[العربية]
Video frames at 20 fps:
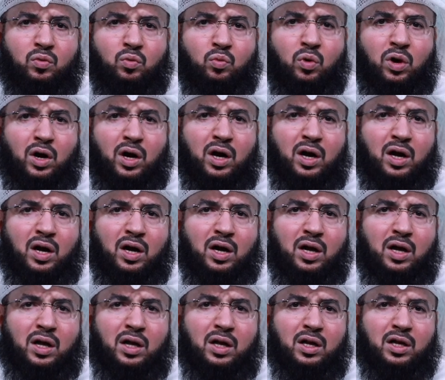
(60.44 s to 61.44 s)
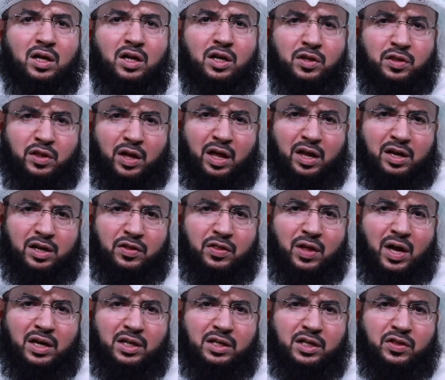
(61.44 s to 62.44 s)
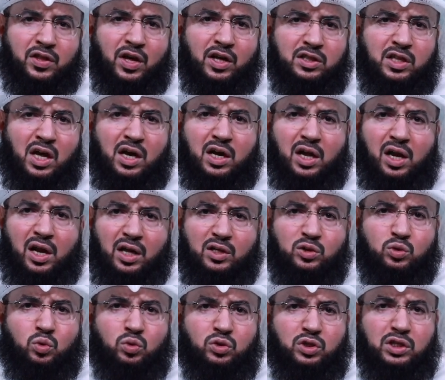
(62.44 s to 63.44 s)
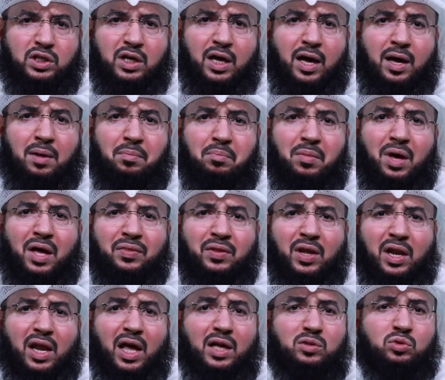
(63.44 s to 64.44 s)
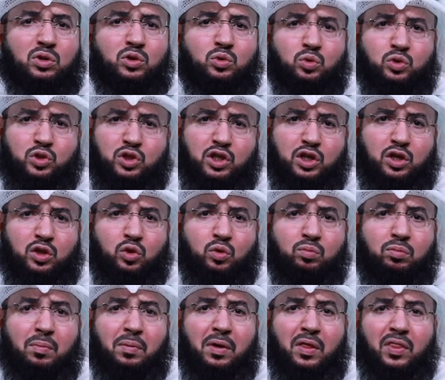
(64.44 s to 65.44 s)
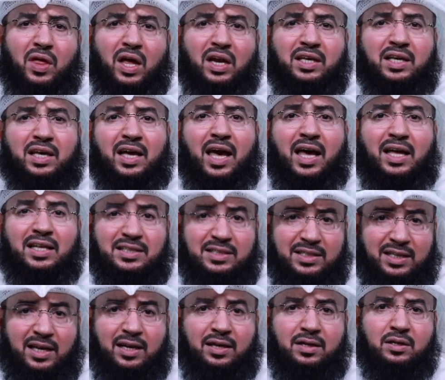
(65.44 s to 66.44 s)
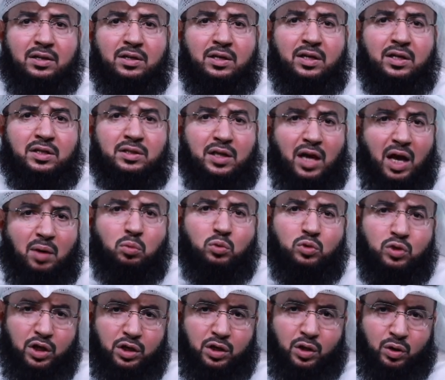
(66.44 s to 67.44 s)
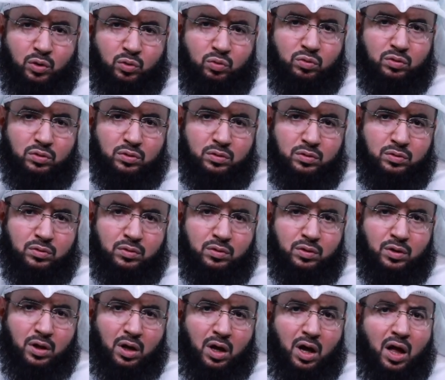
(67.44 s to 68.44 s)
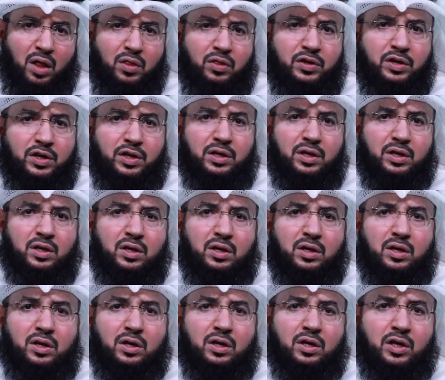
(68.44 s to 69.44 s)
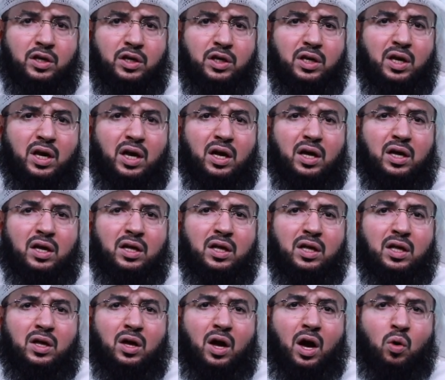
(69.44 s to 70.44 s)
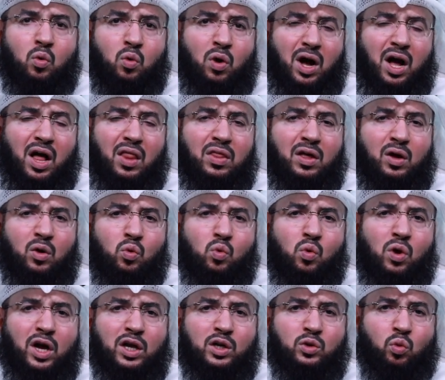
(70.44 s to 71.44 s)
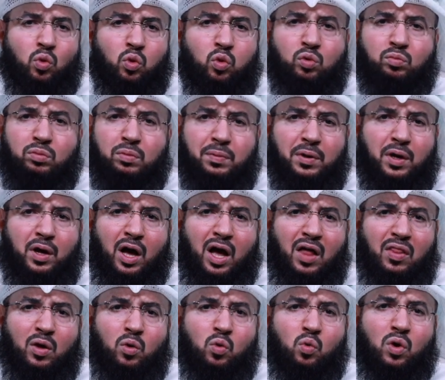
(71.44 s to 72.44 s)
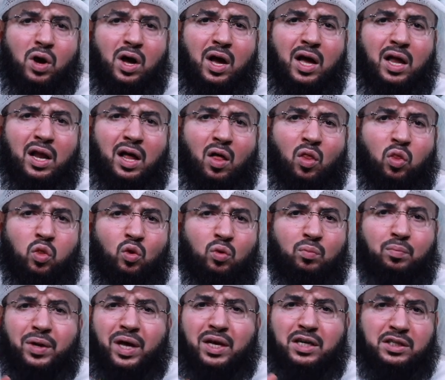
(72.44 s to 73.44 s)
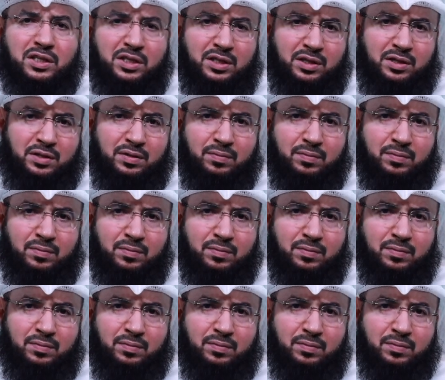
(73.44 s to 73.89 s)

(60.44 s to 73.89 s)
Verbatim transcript: و إذا لذلك إذا أعطاك الله أن تعطيه أما أن الله عز وجل يعطيك ثم بعد ذلك أنت تعبد غيره هذه هي أو هذا هو عين الظلم هذا هو الظلم بعينه